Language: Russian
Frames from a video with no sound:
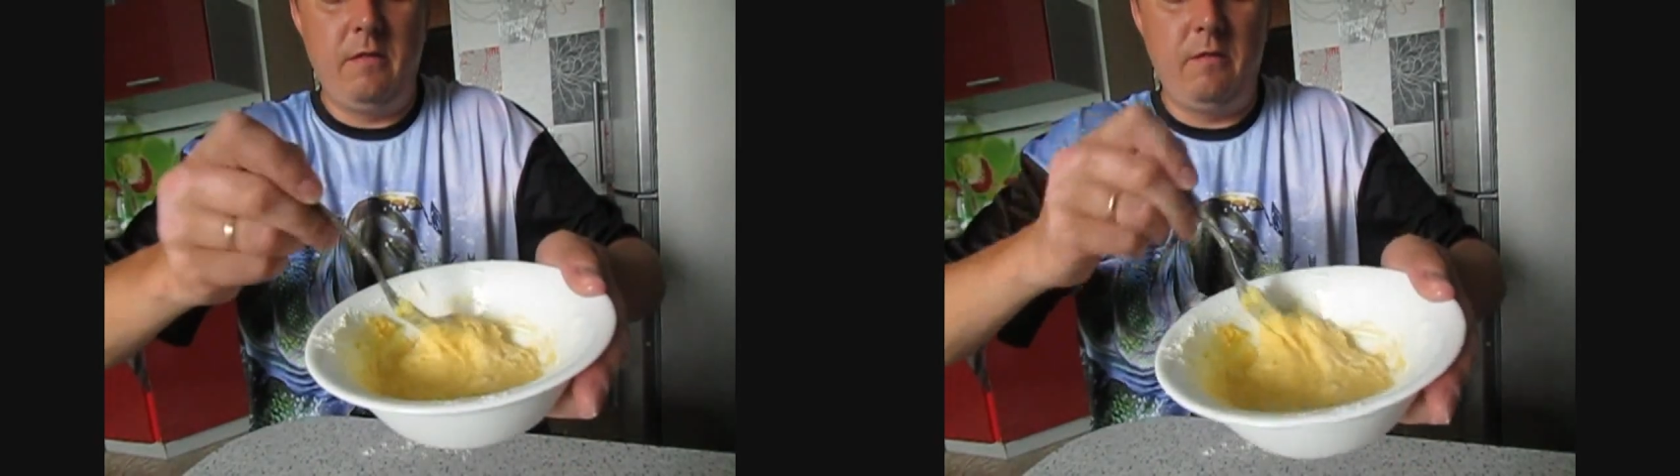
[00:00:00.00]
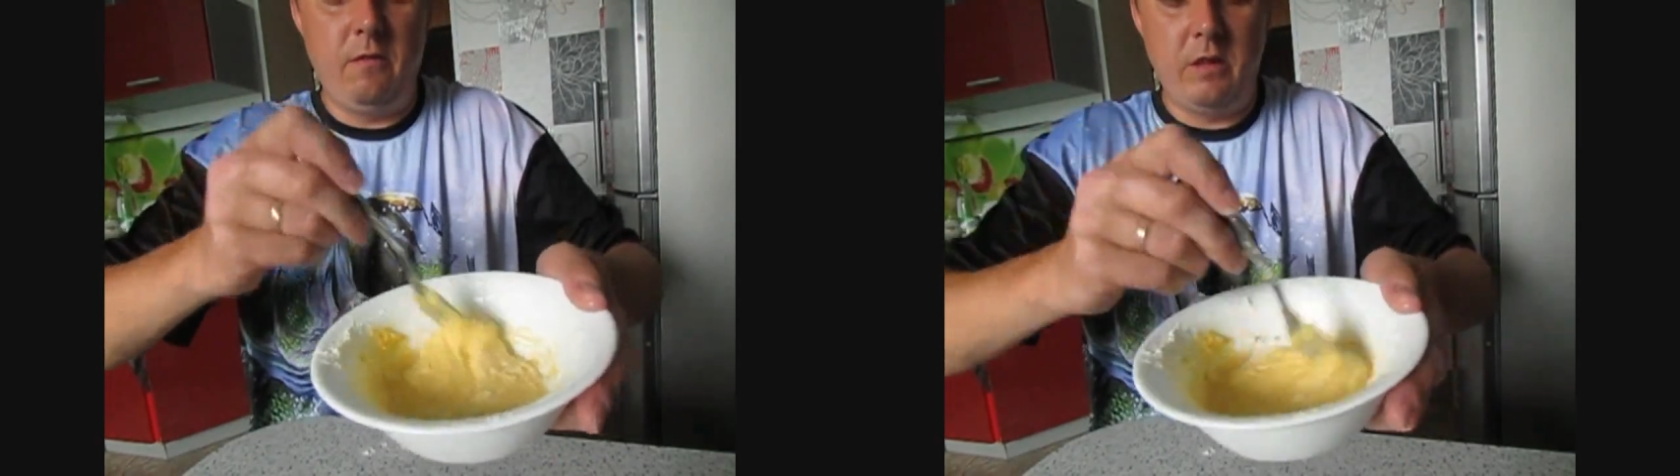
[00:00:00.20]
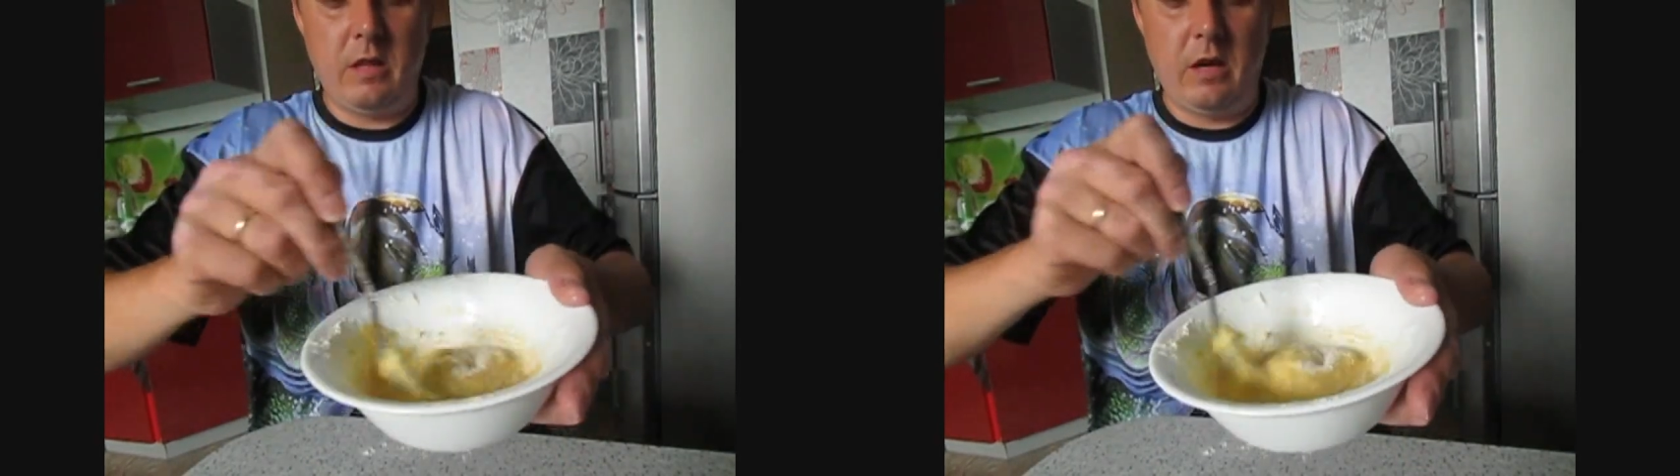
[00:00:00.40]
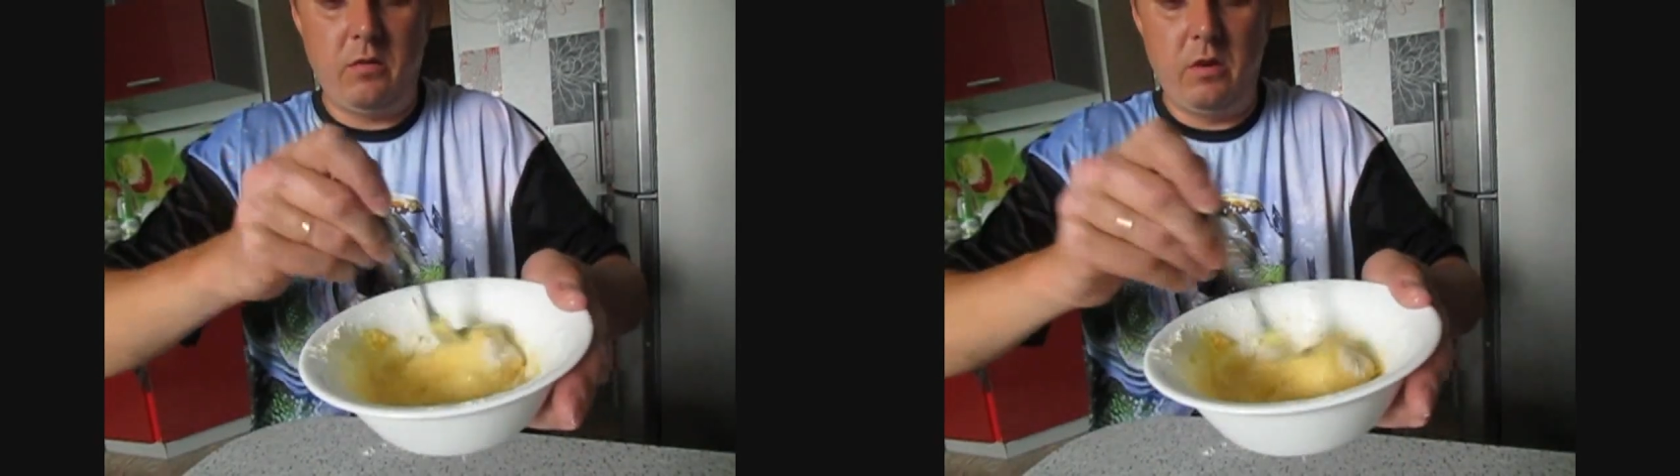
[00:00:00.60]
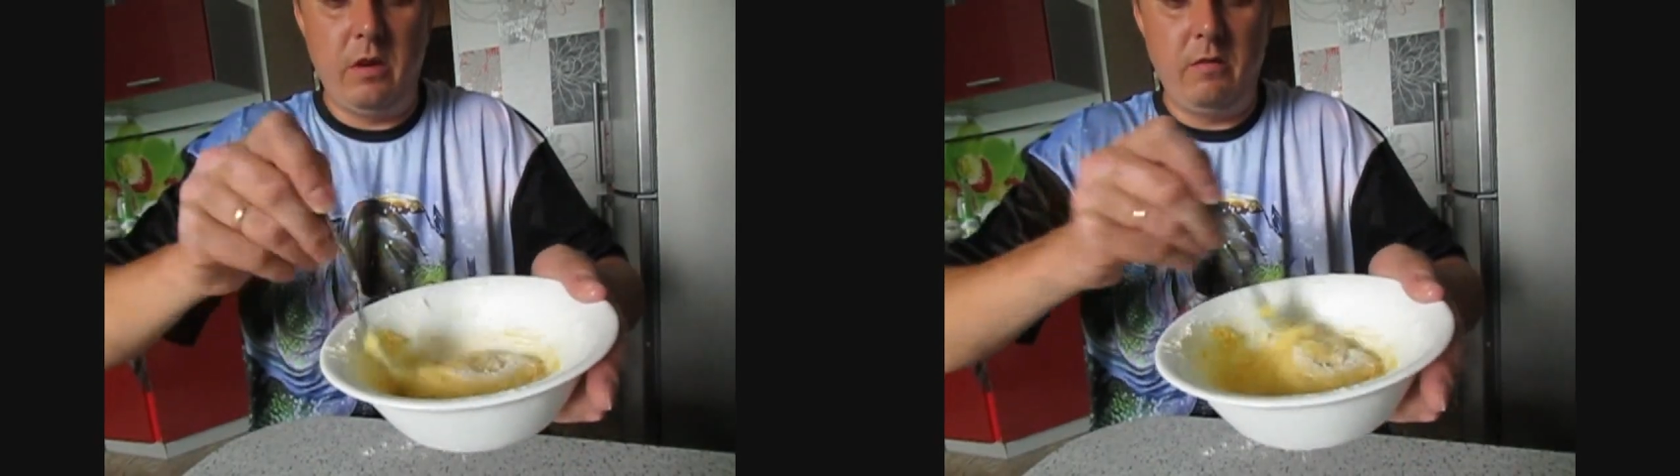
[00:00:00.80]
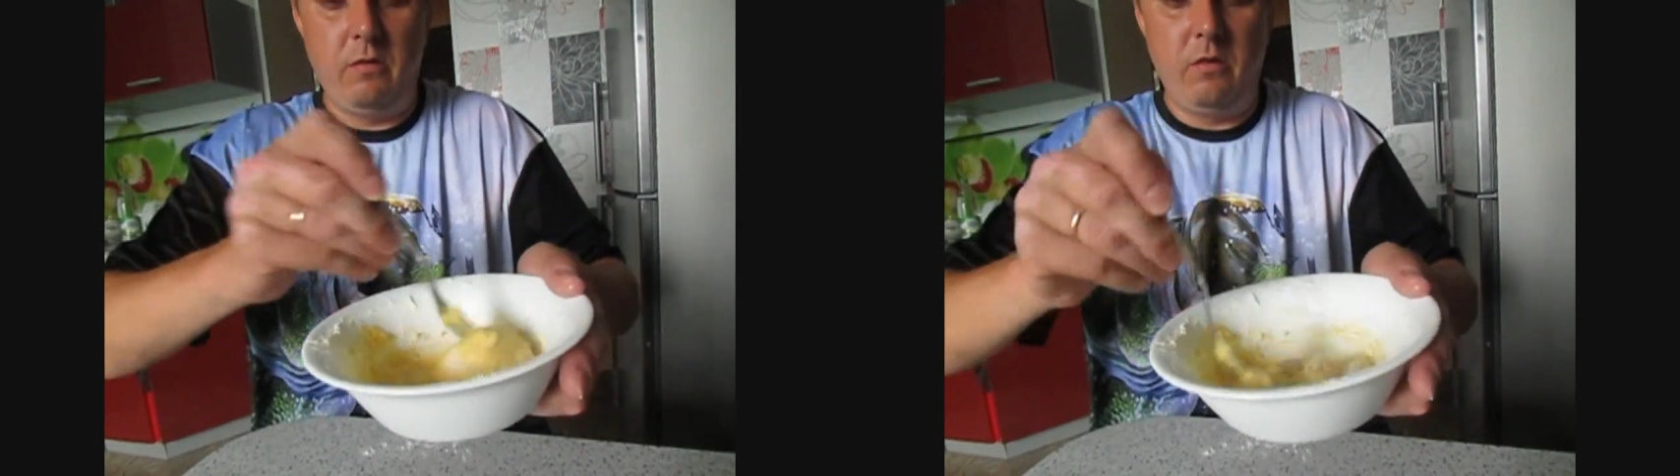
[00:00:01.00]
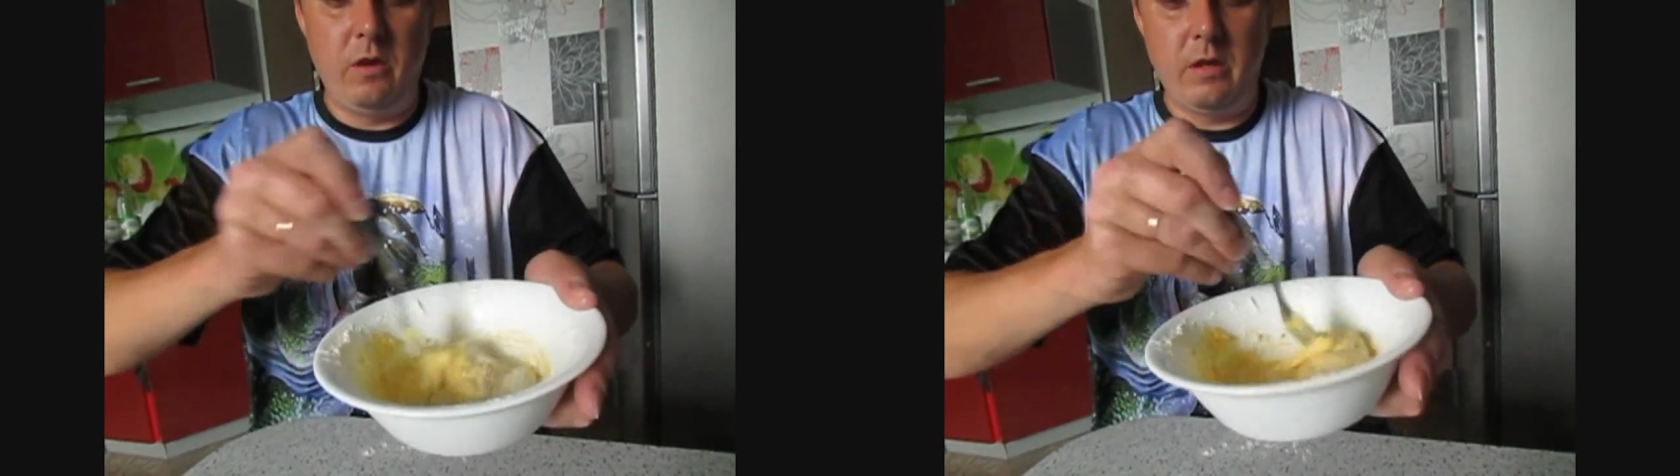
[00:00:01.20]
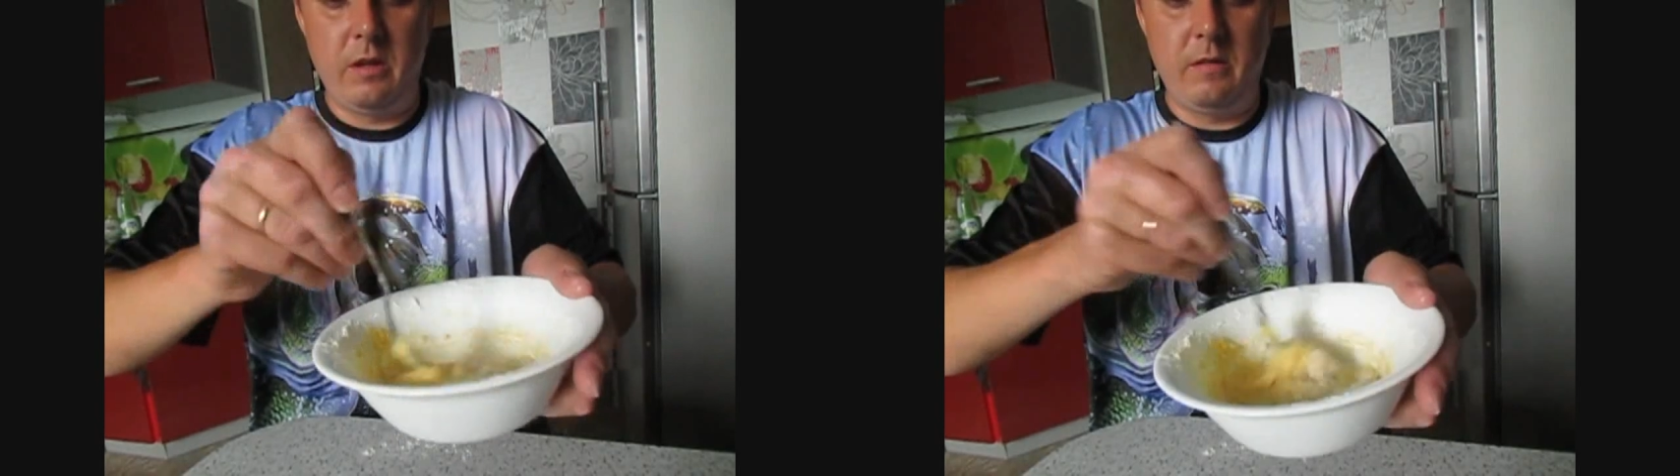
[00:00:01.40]
Вот такое
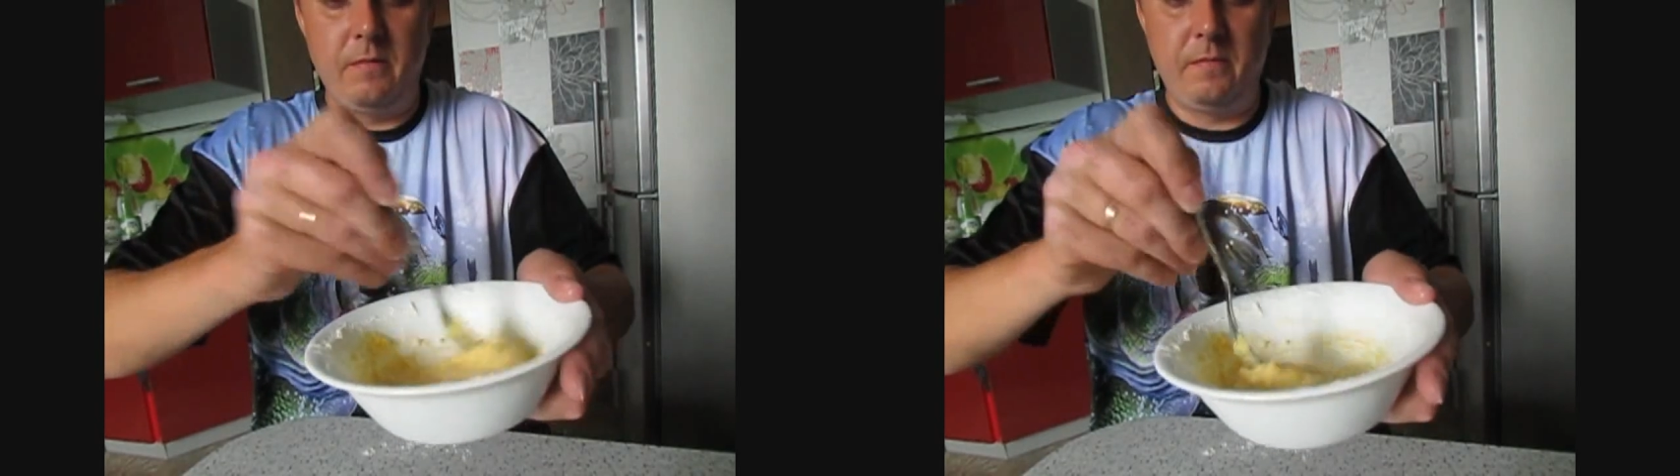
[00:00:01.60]
вот.